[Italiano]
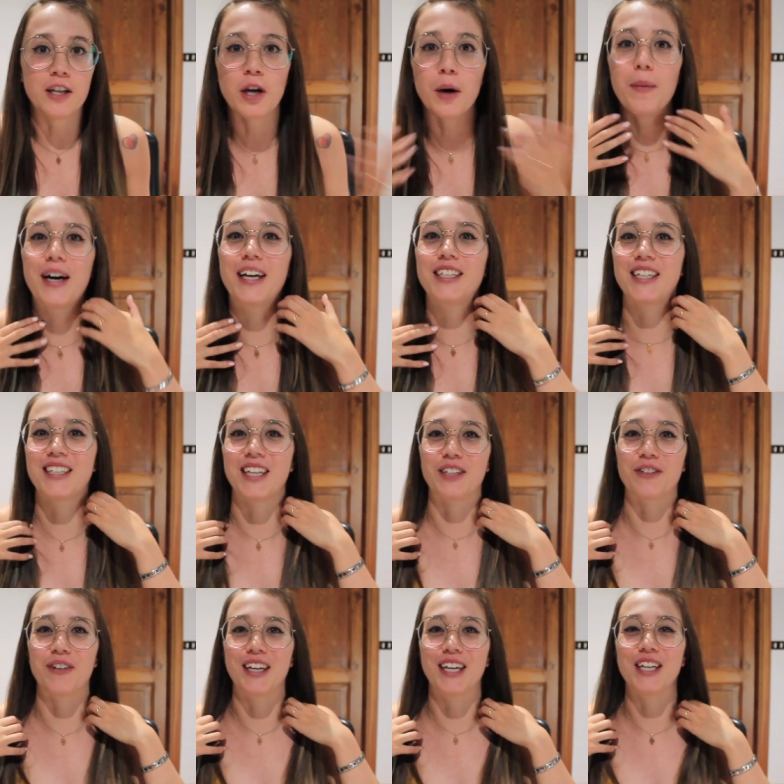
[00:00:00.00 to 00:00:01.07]
insomma che c'è
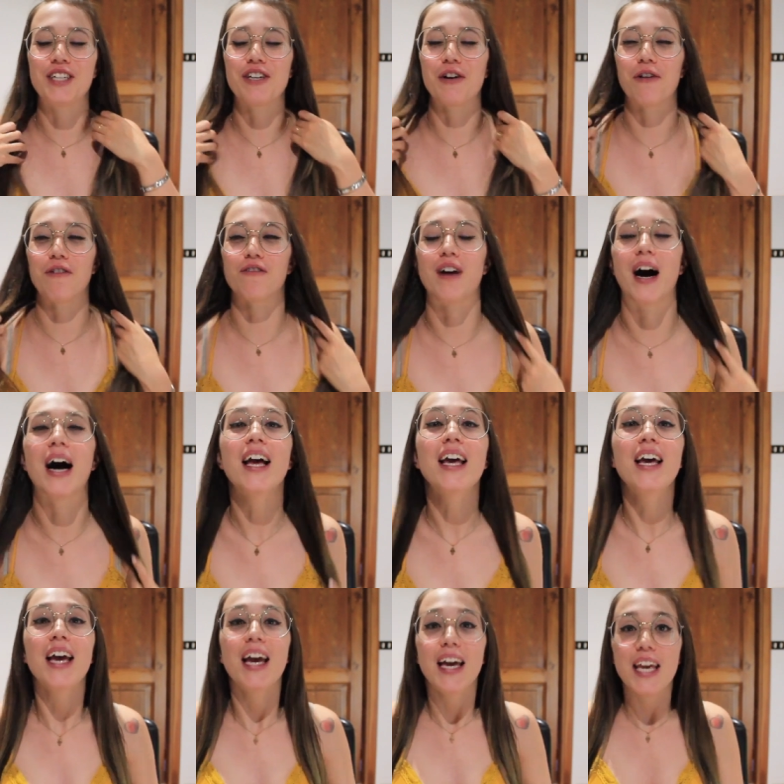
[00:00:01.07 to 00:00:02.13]
stato qualche giorno fa.
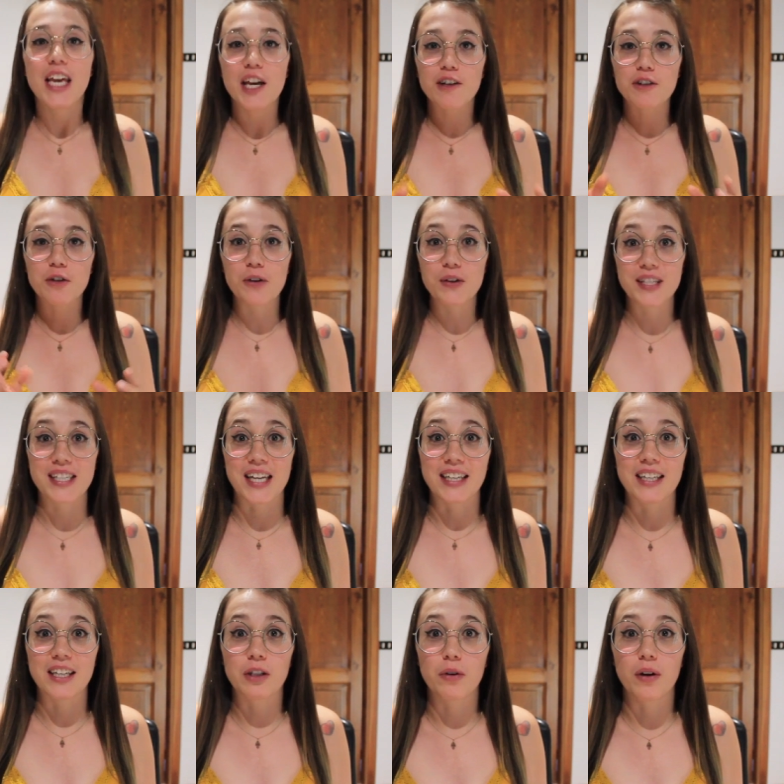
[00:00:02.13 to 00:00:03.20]
Io sono
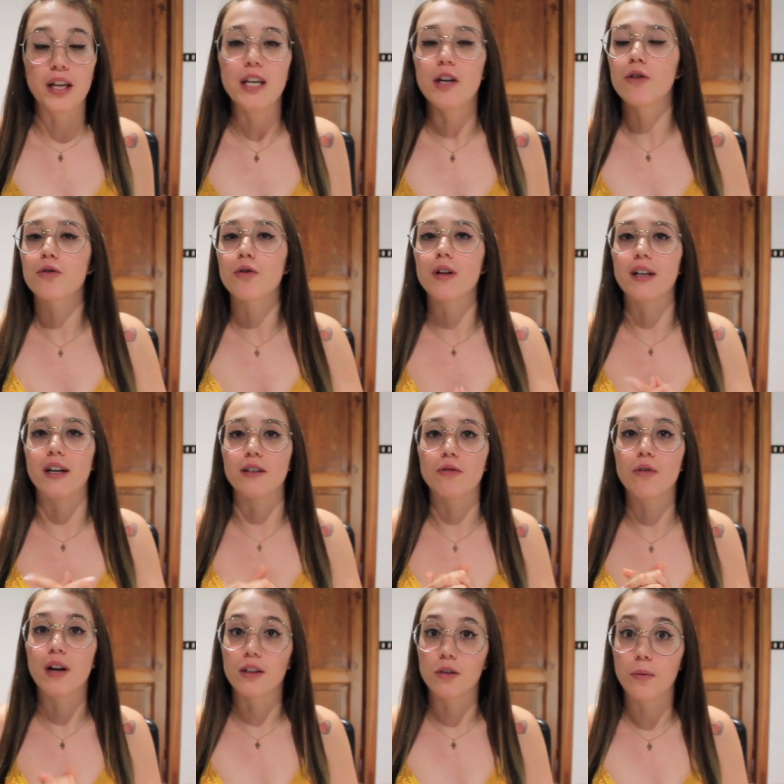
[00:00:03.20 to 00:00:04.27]
stata a Torino
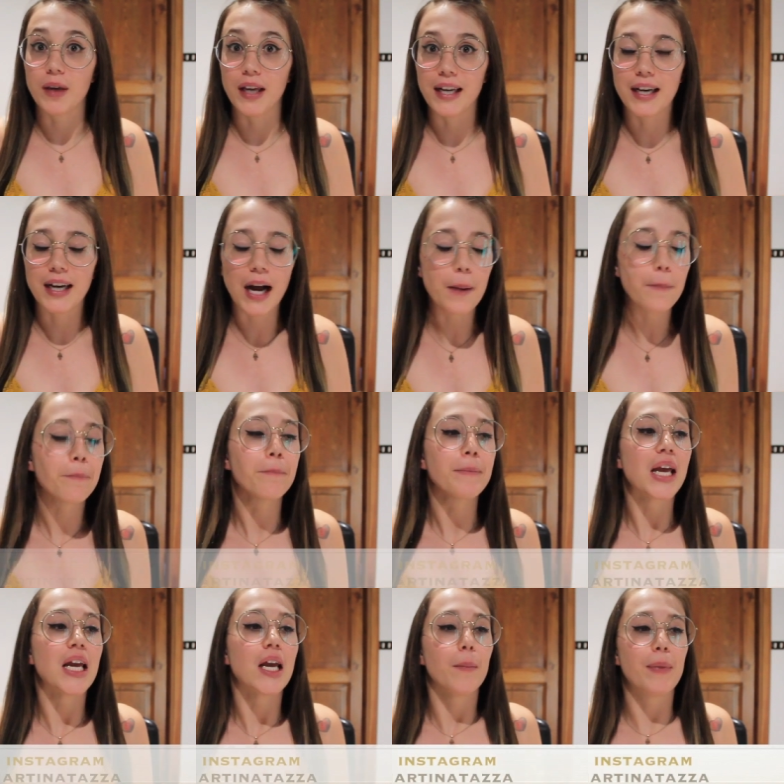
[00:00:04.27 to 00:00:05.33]
soltanto la domenica
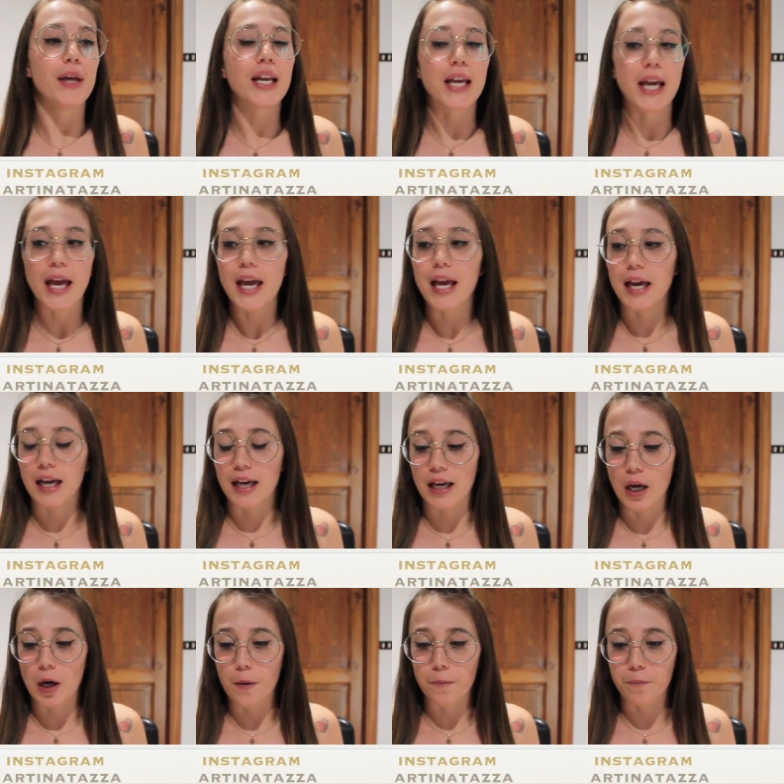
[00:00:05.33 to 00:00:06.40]
perché
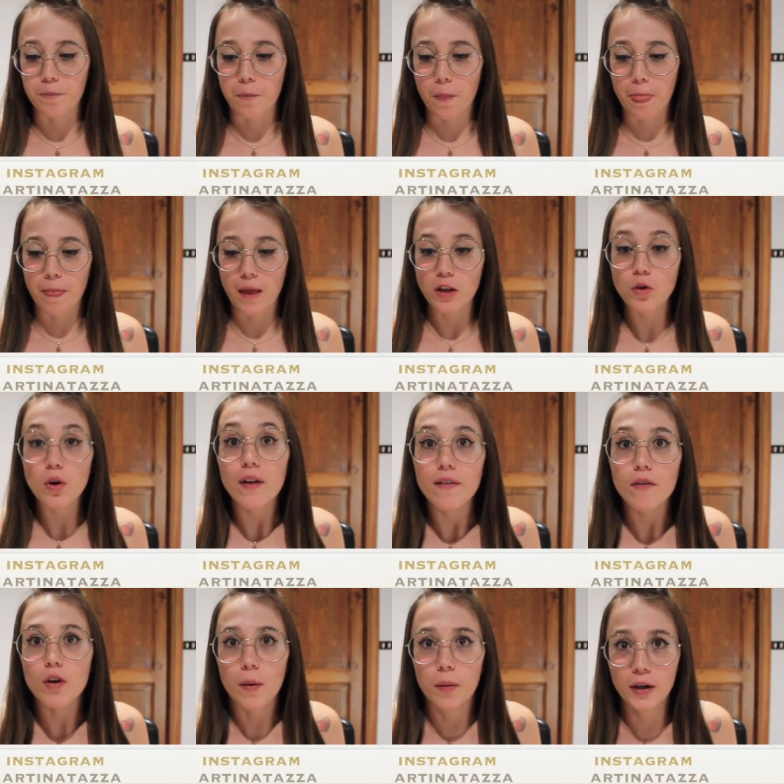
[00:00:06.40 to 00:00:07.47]
ehm, non avevo la